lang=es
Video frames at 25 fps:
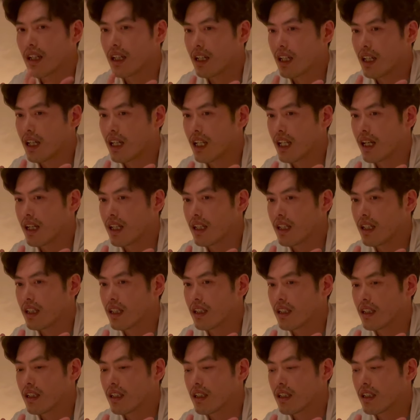a
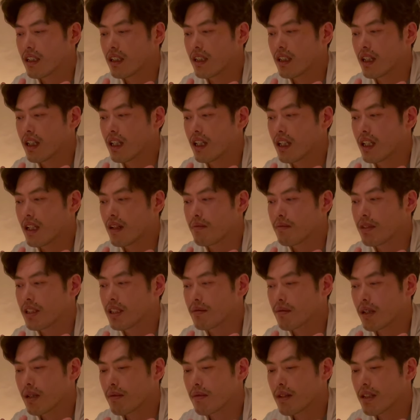la,
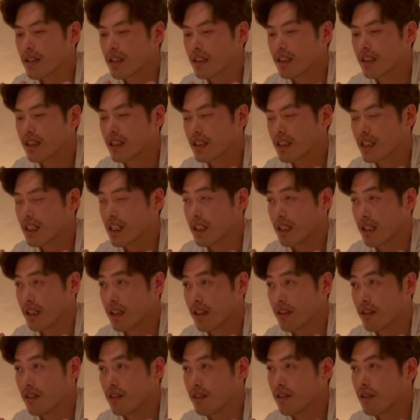misma parte
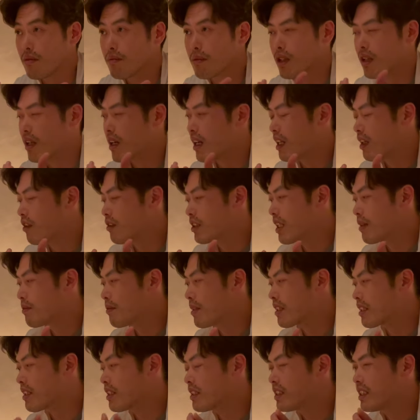tradición, ¿no? Pero a la otra
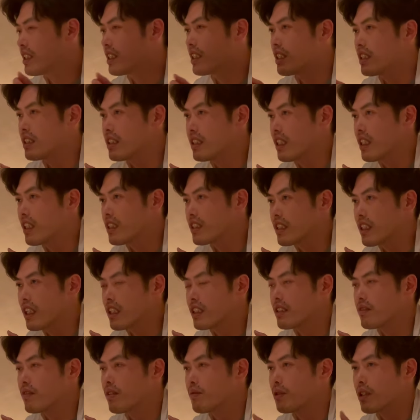parte, si, si eres
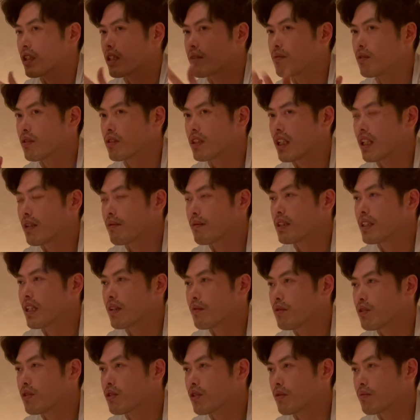creativo, por ejemplo, te limita
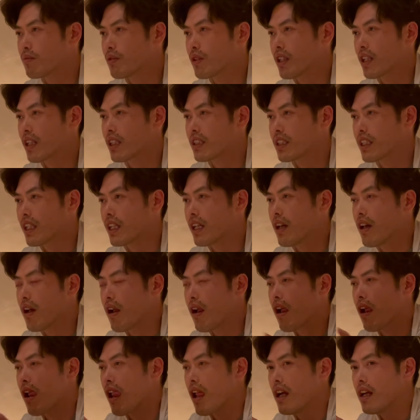mucho, porque es que
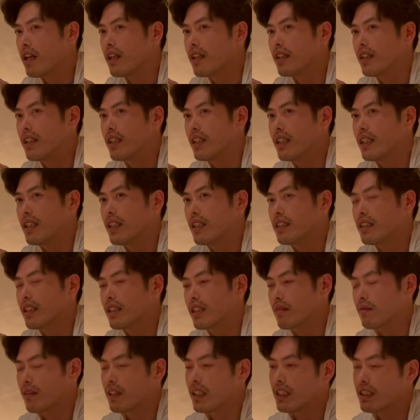eh,
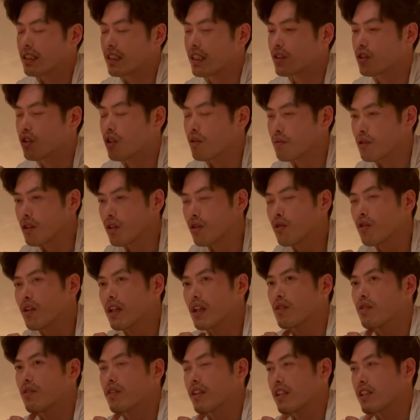dice, vale, es que solo puedo
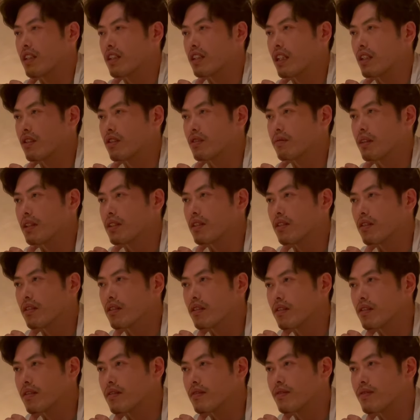jugar con recetario español
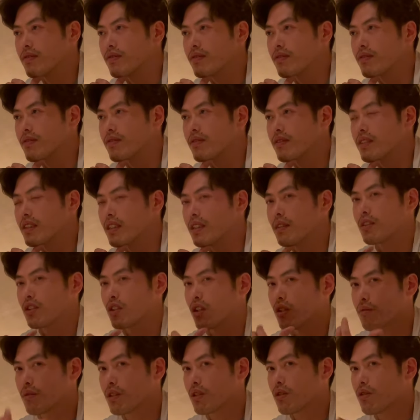y
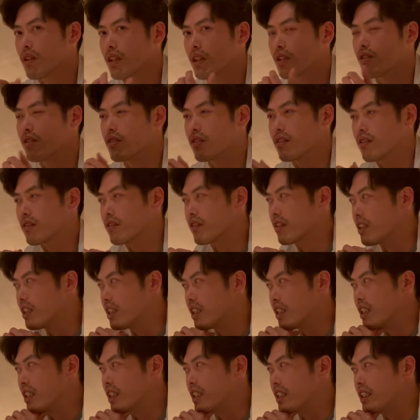solo puedo jugar con
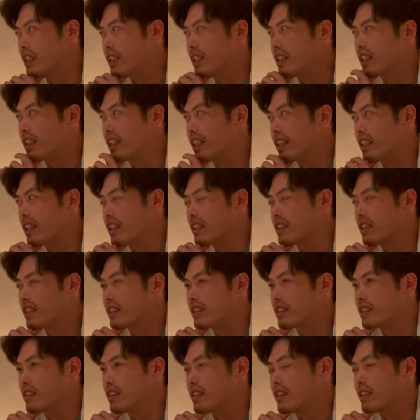
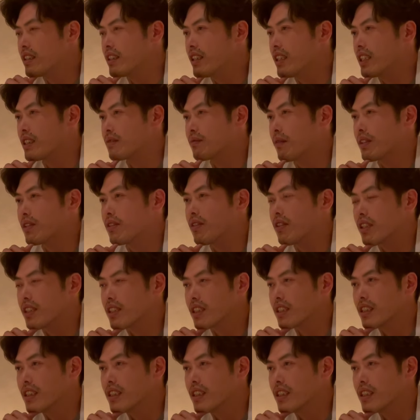ingredientes españoles.